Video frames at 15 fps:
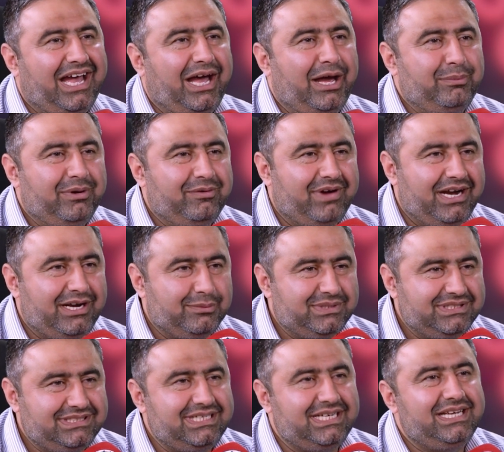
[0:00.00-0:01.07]
हमें
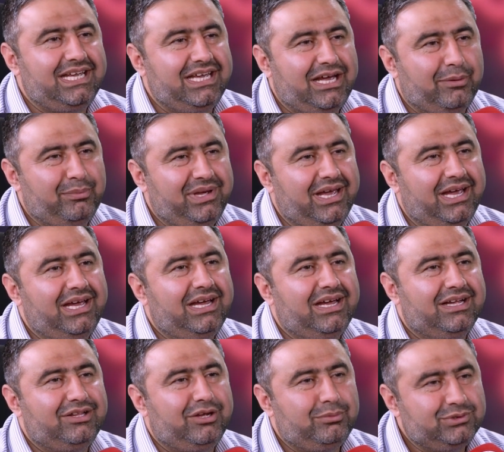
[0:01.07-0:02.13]
वाइटामिन सी की कमी है
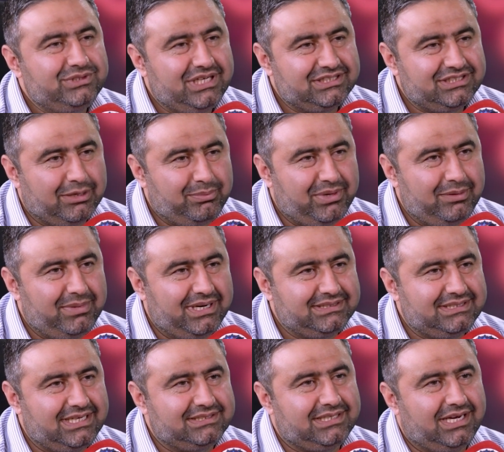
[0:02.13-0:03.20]
तो हम उसके
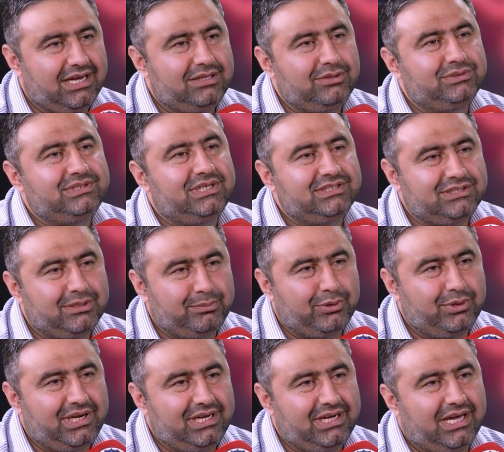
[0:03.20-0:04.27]
सप्लीमेंट्स के साथ उसकी
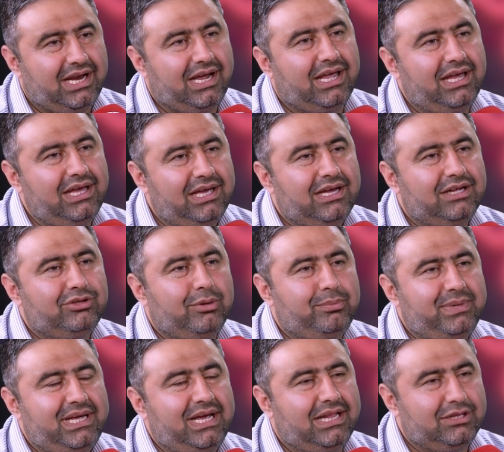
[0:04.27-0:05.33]
सपोर्टिंग करके तो
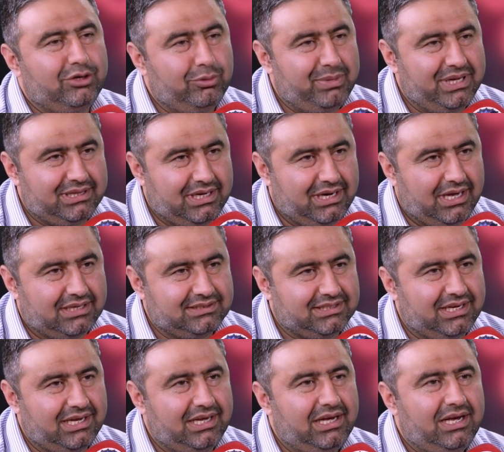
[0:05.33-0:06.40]
अपनी हेल्थ को बेहतर कर
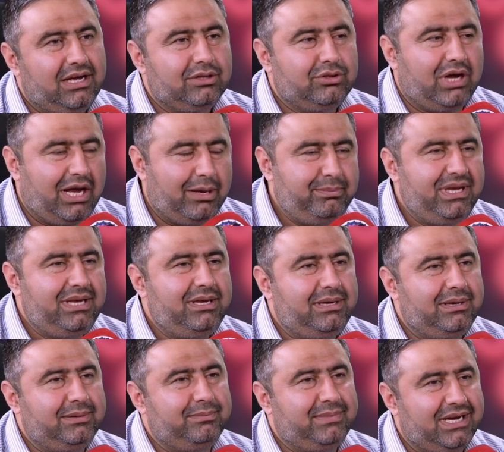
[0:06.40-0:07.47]
सकें तो अभी
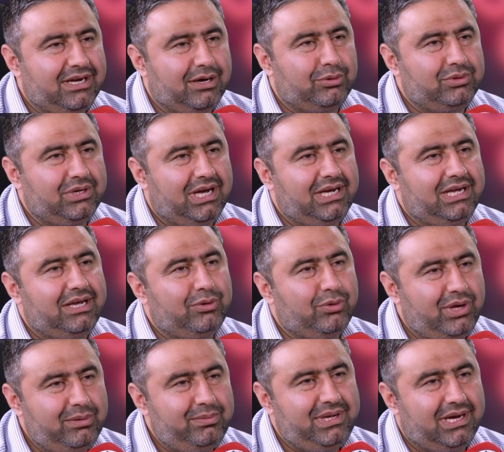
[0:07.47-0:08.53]
मैं कहूँगा कि
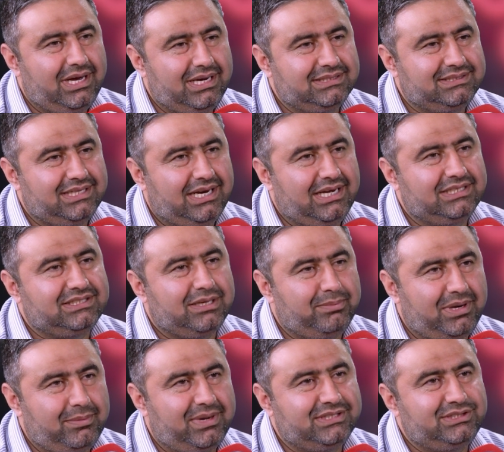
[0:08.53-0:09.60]
कोई भी अगर इस तरह के
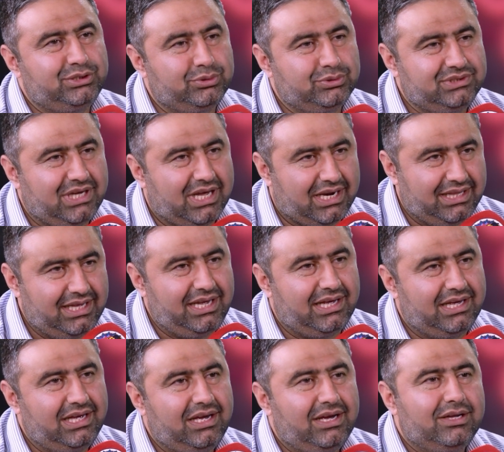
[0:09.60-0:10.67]
सप्लीमेंट्स यूज़ करने
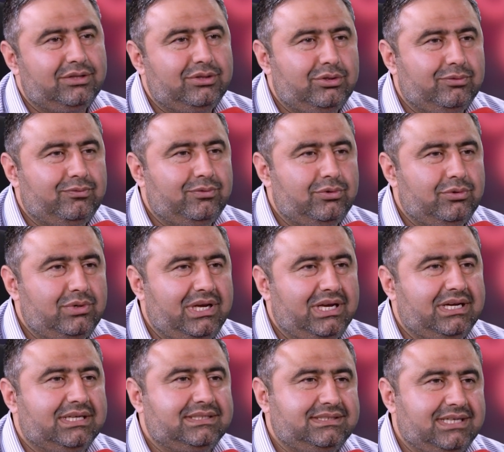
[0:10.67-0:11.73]
हैं हम्म। तो वो
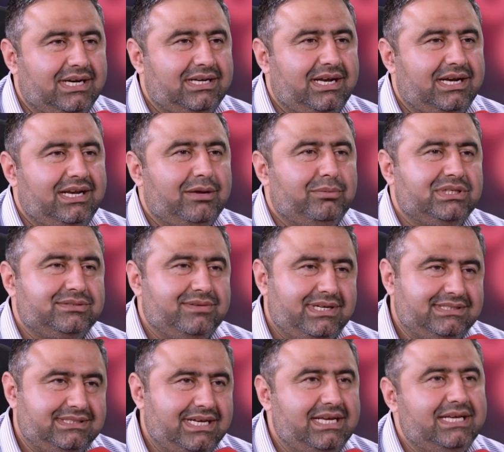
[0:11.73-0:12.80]
एक कंसल्टेंट के
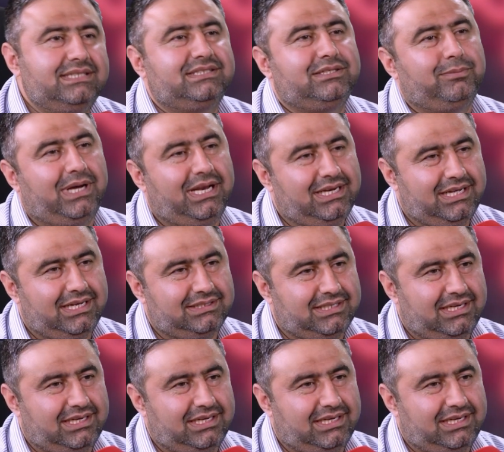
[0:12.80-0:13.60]
मशवरे से ही इस्तेमाल किए